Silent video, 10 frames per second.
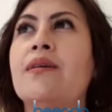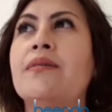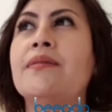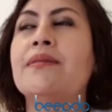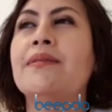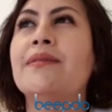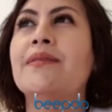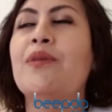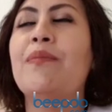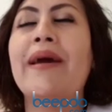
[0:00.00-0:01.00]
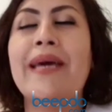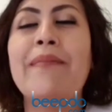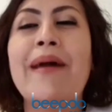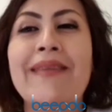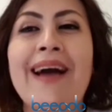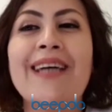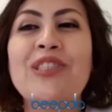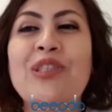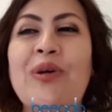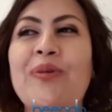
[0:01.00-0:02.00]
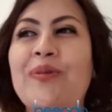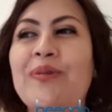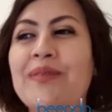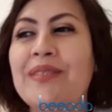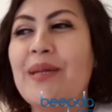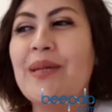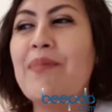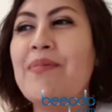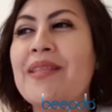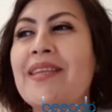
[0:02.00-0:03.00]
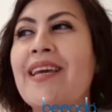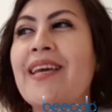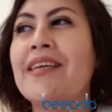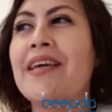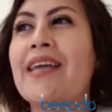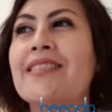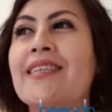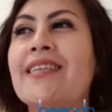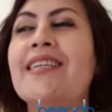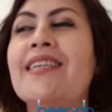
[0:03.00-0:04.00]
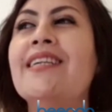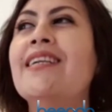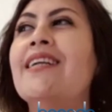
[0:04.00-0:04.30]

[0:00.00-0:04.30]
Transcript: uh, lumayan banyak show sama Bitri yang di cancel.